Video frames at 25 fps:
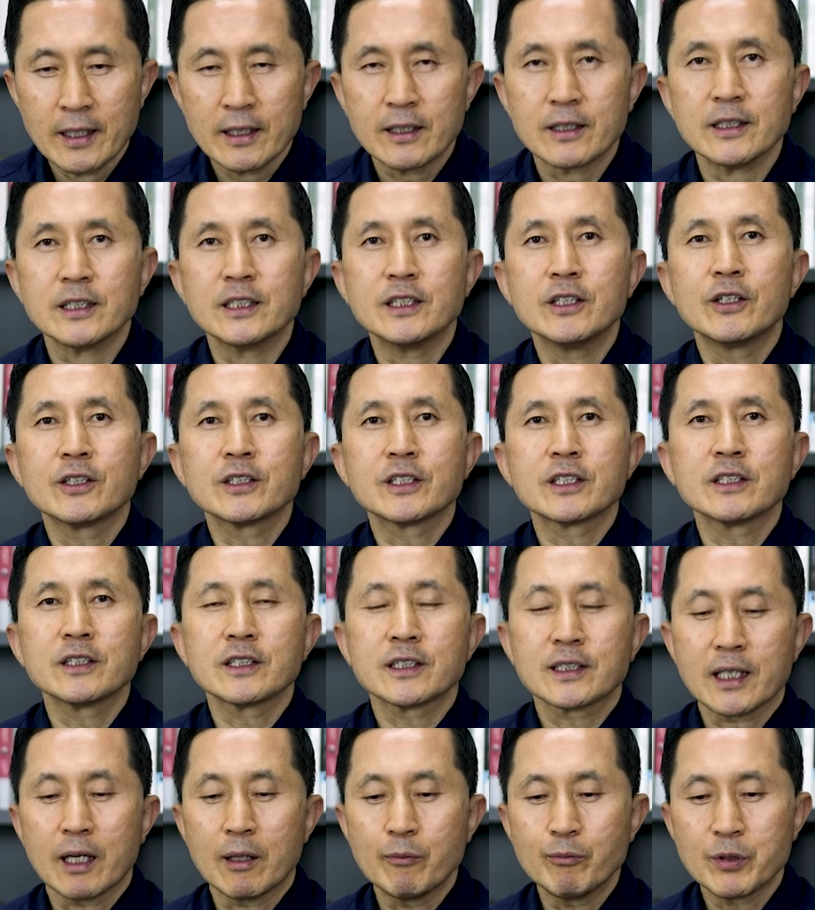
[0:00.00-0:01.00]
그
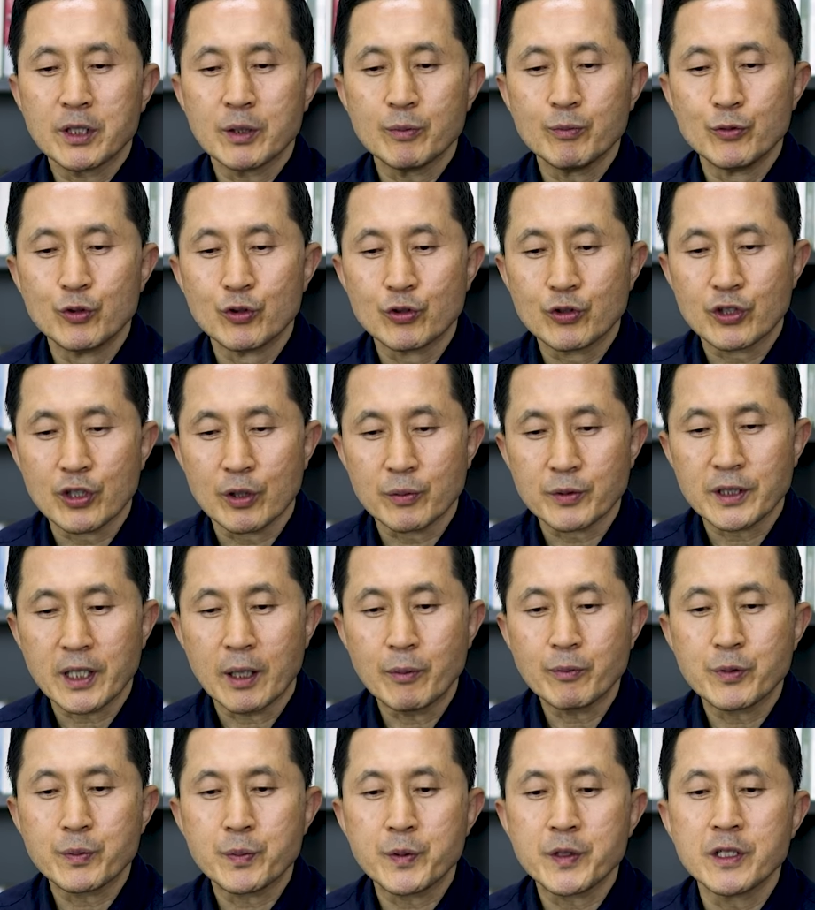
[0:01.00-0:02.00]
이어지는 3 6절
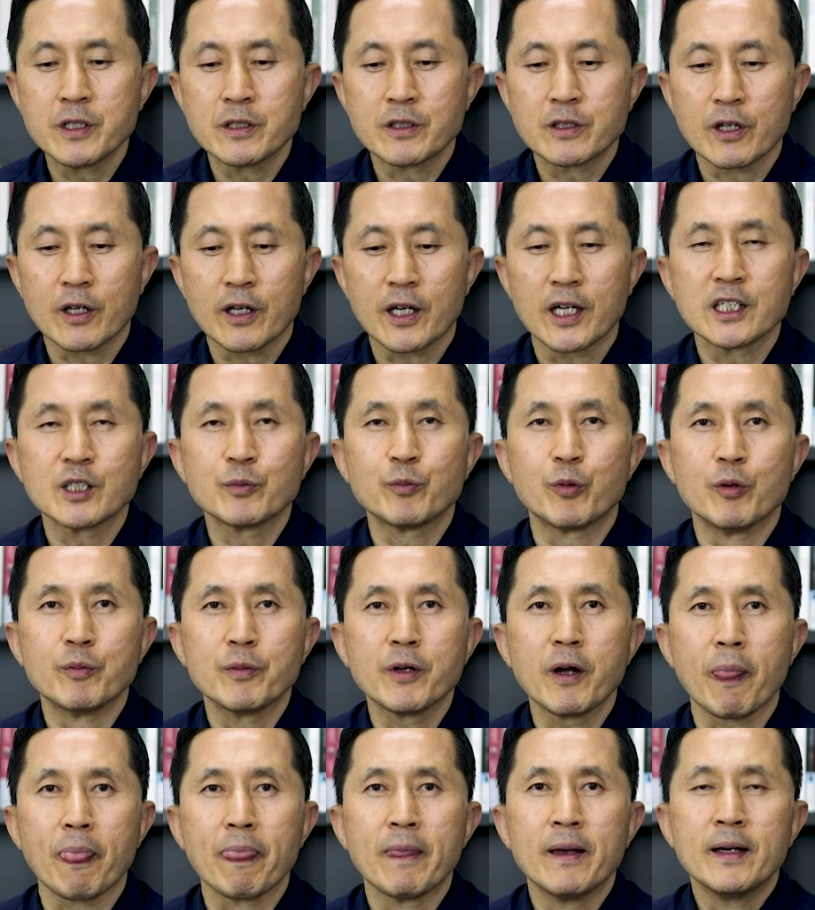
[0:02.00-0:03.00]
37절까지
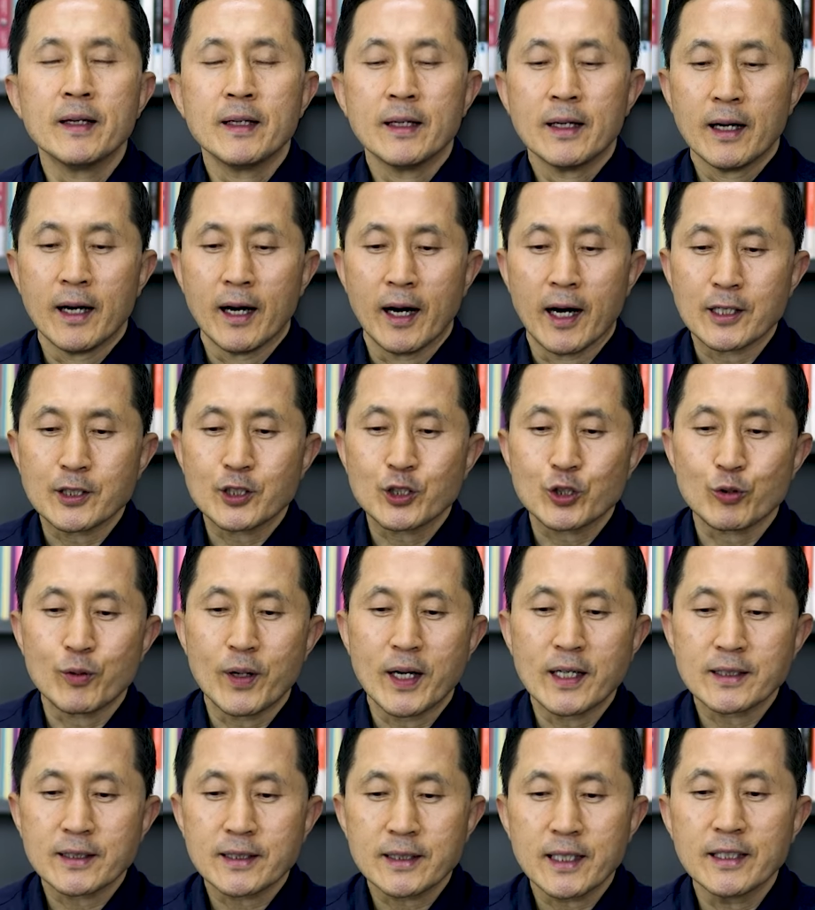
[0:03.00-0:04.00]
보면
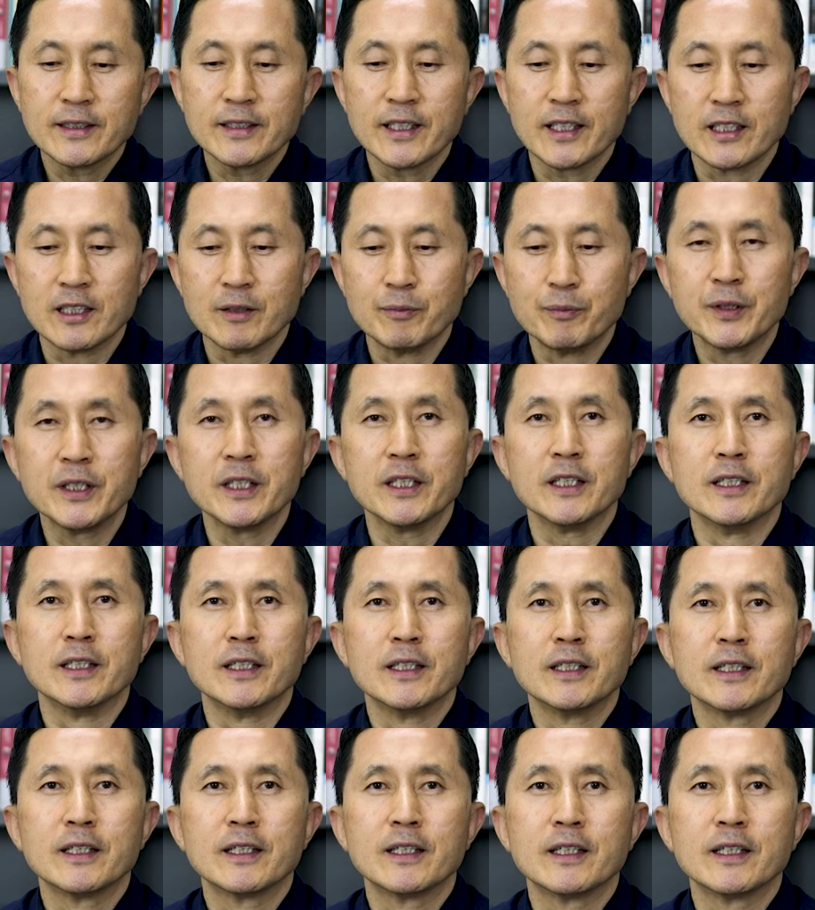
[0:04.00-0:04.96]
아스왕 사네립이